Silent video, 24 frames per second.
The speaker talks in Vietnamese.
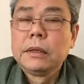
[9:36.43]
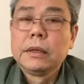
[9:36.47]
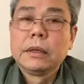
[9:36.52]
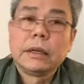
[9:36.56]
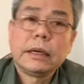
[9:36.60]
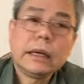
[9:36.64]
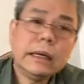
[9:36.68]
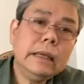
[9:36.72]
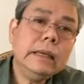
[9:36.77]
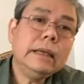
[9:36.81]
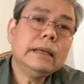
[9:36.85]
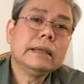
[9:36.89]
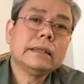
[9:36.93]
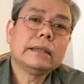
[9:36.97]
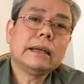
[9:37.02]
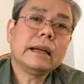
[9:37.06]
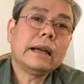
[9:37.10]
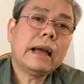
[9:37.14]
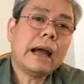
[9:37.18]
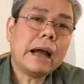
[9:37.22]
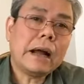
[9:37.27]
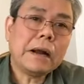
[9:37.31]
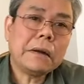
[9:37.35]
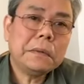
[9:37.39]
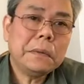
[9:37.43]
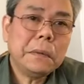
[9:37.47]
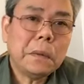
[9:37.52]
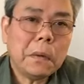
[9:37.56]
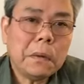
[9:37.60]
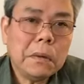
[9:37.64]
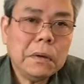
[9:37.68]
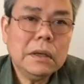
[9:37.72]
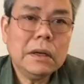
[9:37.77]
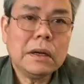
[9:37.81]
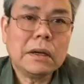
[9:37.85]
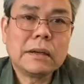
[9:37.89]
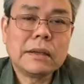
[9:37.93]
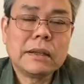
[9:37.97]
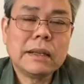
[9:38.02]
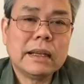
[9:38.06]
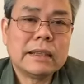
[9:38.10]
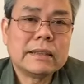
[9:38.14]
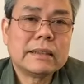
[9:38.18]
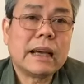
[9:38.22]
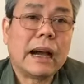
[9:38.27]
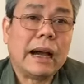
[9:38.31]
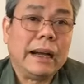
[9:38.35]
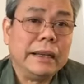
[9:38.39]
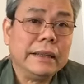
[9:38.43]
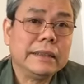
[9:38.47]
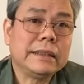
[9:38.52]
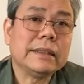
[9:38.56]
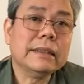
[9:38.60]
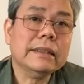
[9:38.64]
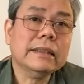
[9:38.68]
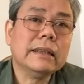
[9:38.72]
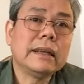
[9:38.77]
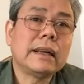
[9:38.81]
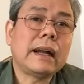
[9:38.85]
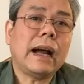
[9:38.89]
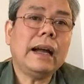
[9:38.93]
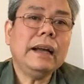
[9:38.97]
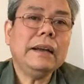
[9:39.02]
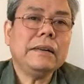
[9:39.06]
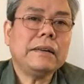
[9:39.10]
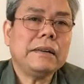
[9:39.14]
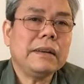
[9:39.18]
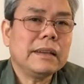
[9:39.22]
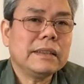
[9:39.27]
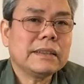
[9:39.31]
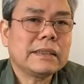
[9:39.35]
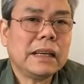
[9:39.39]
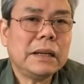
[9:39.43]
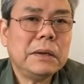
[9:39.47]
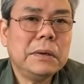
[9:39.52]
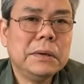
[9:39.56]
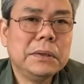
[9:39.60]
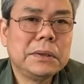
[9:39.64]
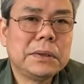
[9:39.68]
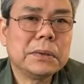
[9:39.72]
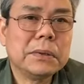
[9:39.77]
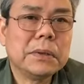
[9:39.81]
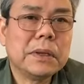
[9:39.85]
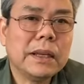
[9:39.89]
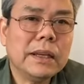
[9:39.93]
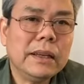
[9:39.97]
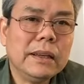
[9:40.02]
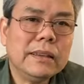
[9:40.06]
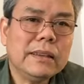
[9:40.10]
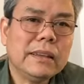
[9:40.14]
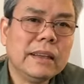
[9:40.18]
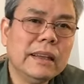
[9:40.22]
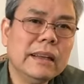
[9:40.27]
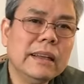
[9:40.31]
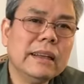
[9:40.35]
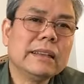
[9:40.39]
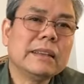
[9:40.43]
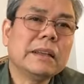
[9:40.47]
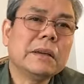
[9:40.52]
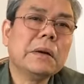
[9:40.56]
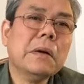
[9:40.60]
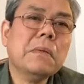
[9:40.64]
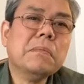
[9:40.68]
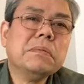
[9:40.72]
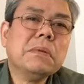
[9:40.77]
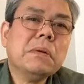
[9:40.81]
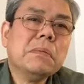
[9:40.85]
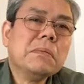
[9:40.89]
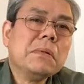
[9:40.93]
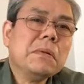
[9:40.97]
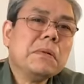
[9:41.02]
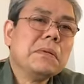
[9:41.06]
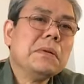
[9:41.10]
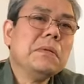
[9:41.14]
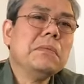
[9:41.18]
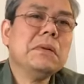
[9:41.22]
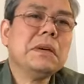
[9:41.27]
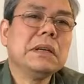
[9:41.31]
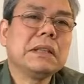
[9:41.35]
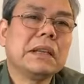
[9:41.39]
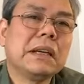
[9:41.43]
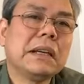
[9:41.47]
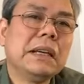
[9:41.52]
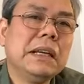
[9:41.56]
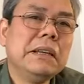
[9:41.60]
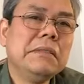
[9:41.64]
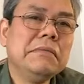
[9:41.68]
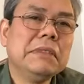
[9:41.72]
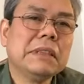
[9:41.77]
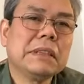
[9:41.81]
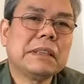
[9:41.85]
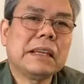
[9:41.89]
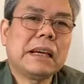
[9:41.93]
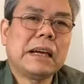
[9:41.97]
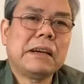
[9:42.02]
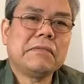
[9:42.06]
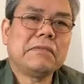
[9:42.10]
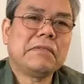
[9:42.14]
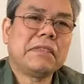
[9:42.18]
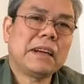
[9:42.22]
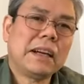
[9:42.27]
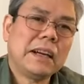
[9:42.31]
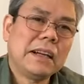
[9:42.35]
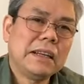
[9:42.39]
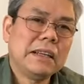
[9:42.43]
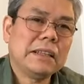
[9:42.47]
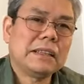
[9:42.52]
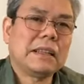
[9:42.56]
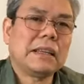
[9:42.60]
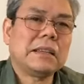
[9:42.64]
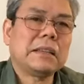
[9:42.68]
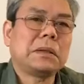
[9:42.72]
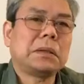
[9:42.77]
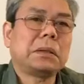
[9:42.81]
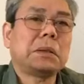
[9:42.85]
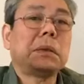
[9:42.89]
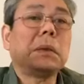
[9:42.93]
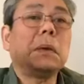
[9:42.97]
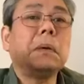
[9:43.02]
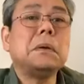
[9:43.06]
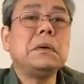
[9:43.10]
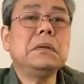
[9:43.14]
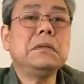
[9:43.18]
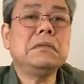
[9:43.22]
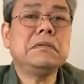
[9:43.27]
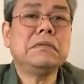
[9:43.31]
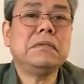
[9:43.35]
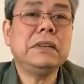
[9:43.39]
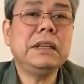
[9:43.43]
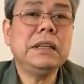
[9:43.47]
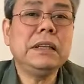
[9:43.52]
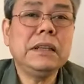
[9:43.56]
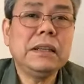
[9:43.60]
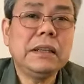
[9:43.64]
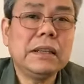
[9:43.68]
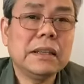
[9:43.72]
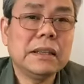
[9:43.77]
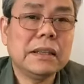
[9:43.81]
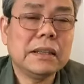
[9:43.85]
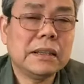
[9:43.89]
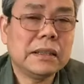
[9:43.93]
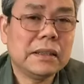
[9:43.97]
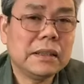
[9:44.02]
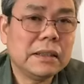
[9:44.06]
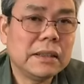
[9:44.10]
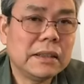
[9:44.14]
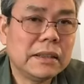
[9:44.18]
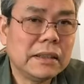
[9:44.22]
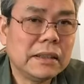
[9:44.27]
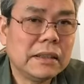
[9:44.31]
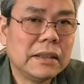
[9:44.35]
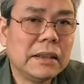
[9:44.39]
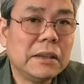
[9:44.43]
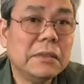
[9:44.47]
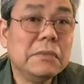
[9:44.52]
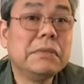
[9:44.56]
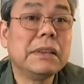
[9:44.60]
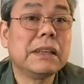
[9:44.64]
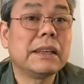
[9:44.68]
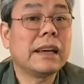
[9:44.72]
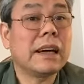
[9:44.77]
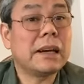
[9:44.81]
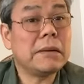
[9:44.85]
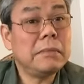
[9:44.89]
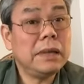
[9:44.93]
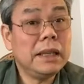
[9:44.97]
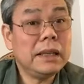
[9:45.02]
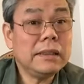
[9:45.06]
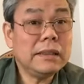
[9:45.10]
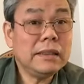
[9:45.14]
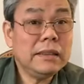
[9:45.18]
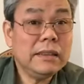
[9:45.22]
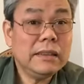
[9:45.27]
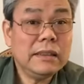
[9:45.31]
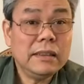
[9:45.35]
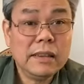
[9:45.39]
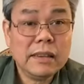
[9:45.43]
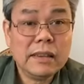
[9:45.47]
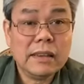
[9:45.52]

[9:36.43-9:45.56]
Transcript: Khi người ta đang nỗ lực để giải trừ cái gọi là xã hội chủ nghĩa thì người ta đùng đùng đùng đùng người ta đến Việt Nam và người ta tôn vinh ờ, ông Việt Nam lên ư.